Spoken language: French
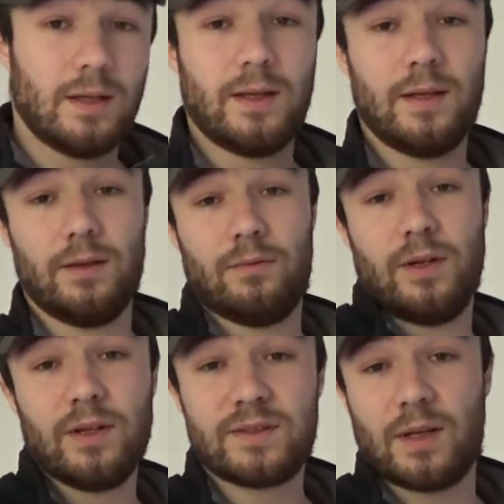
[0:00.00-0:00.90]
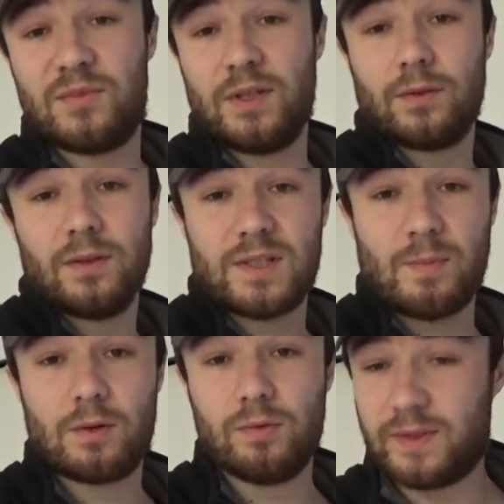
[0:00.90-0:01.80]
Et vous voyez que c'est un petit truc, ça
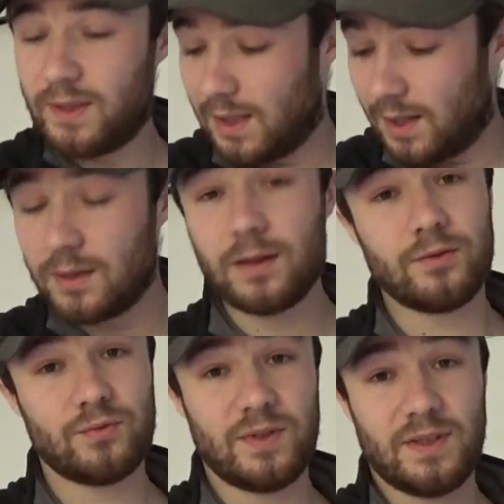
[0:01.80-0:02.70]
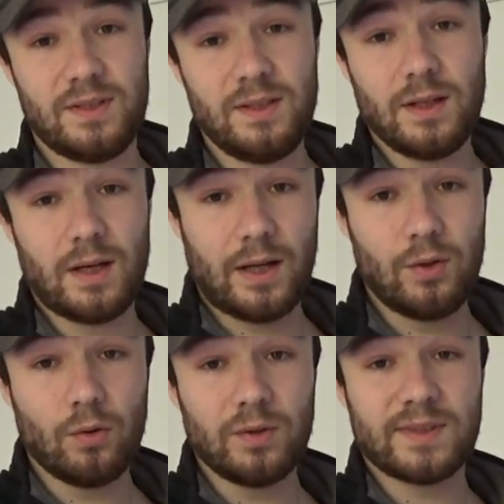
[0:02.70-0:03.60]
m'a coûté là, je vous ai dit,
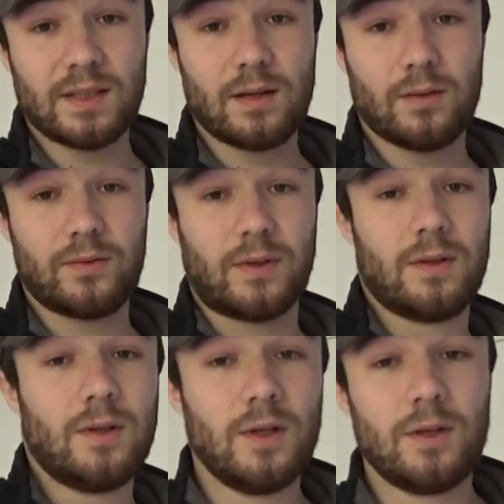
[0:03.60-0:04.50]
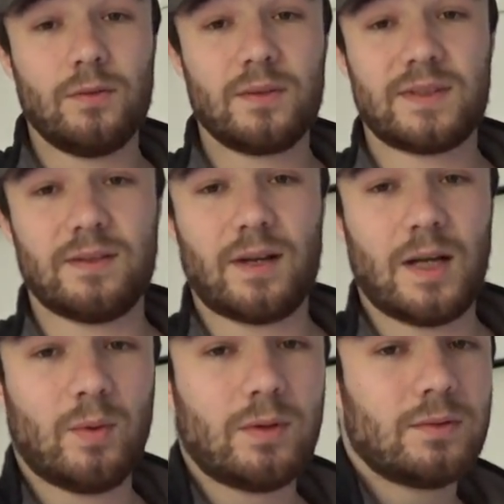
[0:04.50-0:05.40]
1,50€. Donc c'est
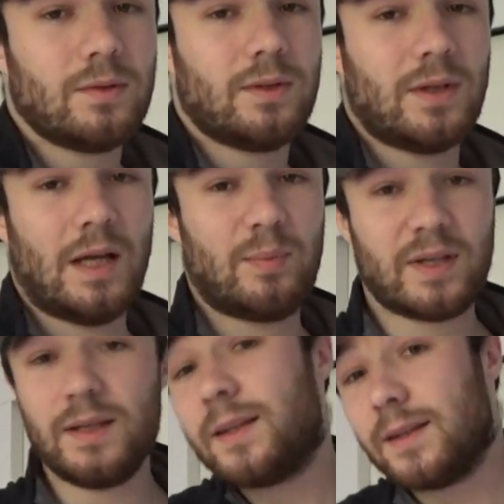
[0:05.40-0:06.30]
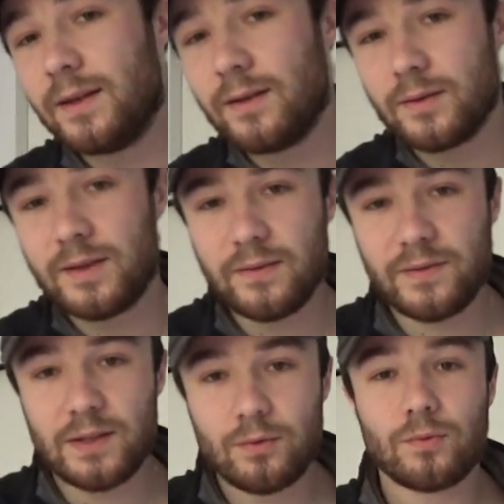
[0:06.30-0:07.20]
vraiment un prix qui
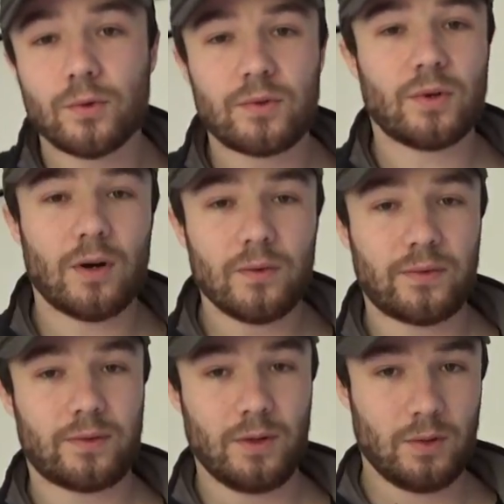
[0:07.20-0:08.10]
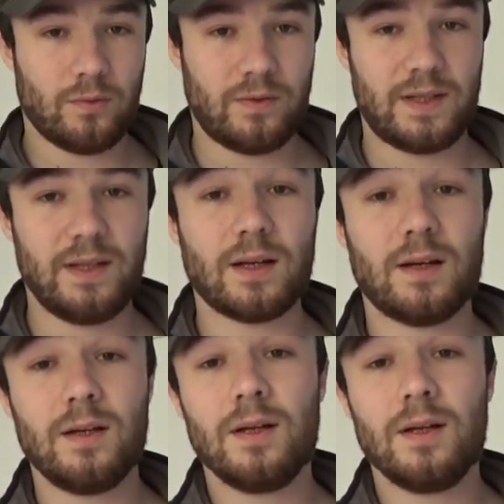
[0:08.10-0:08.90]
défie toute concurrence, on va dire.